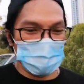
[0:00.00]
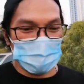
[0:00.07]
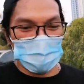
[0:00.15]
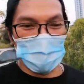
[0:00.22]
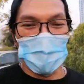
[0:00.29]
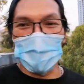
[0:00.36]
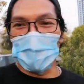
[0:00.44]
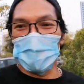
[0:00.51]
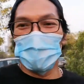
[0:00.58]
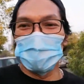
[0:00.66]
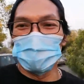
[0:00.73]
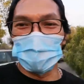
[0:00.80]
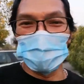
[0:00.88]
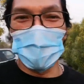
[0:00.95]
dahil
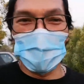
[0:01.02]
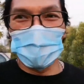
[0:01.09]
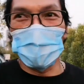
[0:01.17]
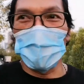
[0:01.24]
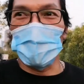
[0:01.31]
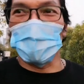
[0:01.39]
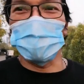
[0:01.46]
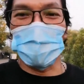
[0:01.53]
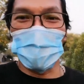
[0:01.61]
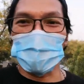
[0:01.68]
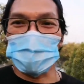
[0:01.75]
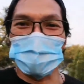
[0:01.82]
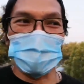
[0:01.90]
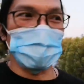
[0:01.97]
yung iba ay
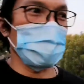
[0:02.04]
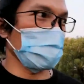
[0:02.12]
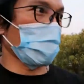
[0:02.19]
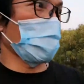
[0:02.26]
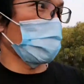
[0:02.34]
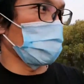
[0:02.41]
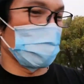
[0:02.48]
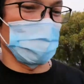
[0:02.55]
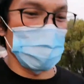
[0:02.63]
nakakapanakit na ng tao